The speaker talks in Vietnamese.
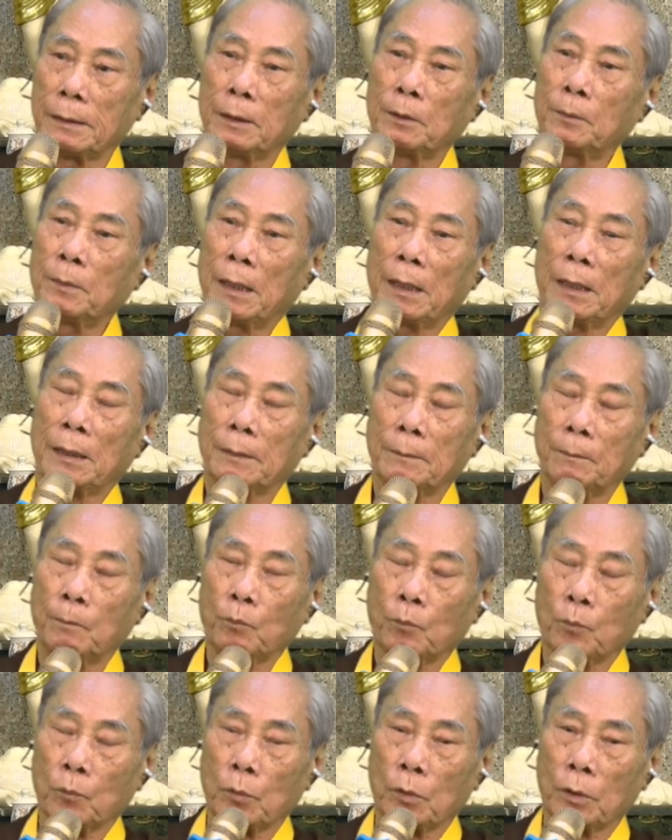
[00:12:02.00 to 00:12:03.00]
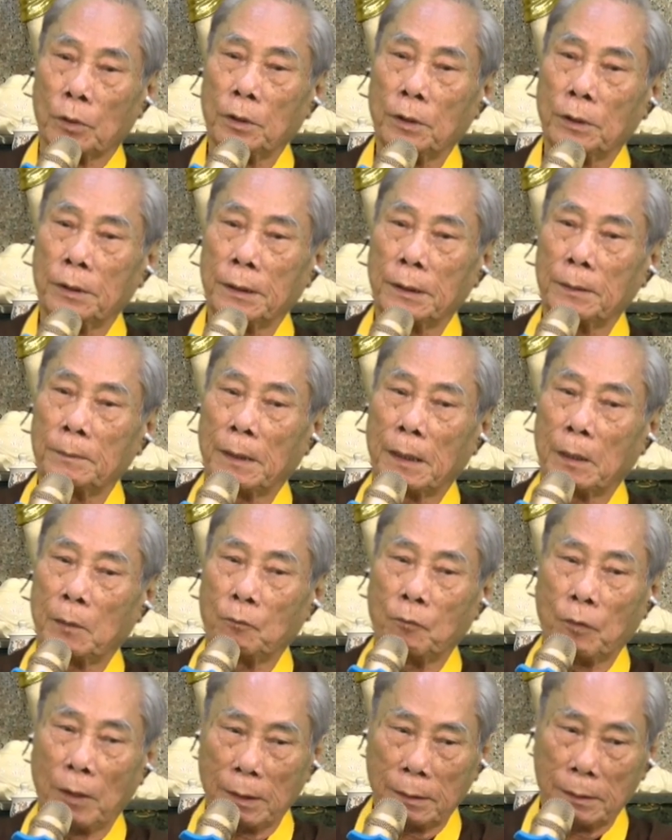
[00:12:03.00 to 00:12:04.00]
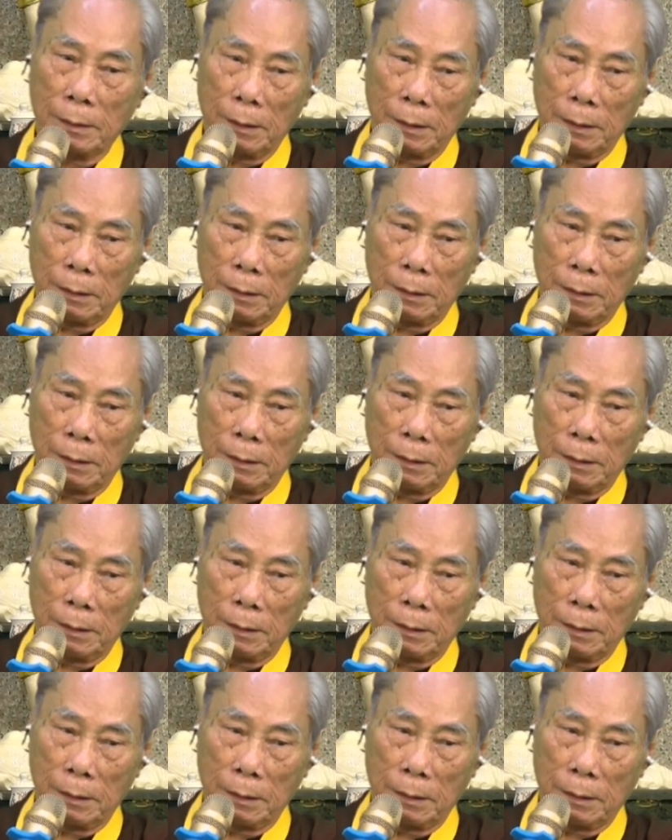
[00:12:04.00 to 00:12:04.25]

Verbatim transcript: nếu mà trước khi mà ông Phật